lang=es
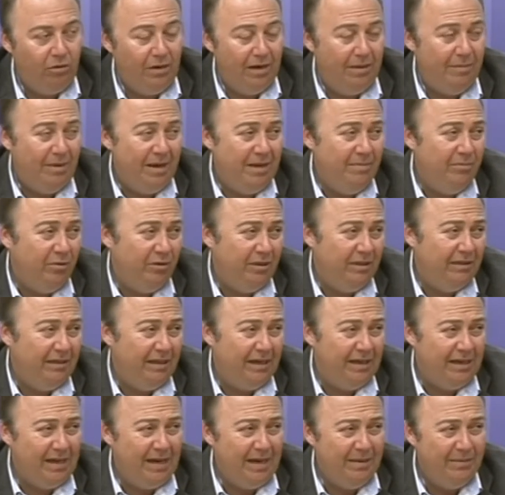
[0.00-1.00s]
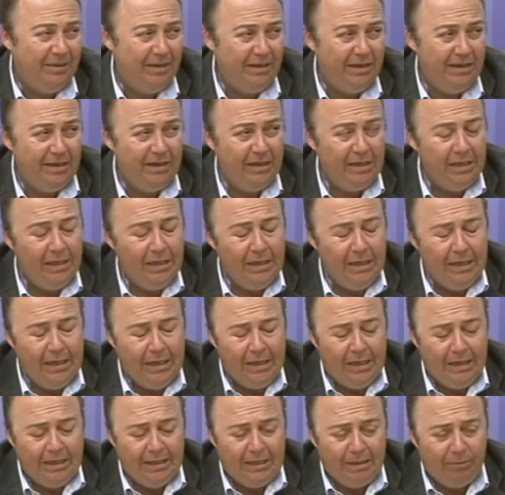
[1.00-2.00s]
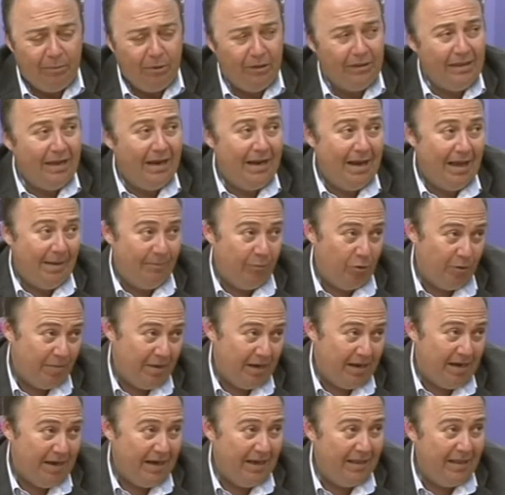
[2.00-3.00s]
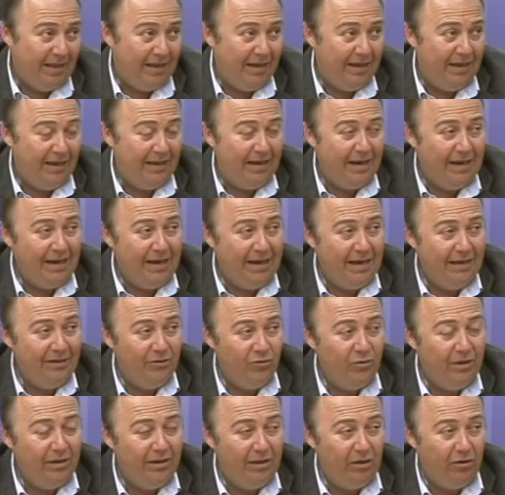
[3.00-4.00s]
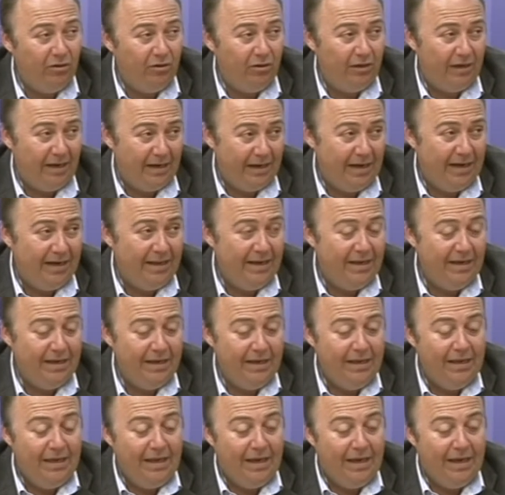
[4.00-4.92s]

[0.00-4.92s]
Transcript: La más importante, es la Caja Madrid, y después está la propia caja de la Caja Insular de Ahorro de Canarias,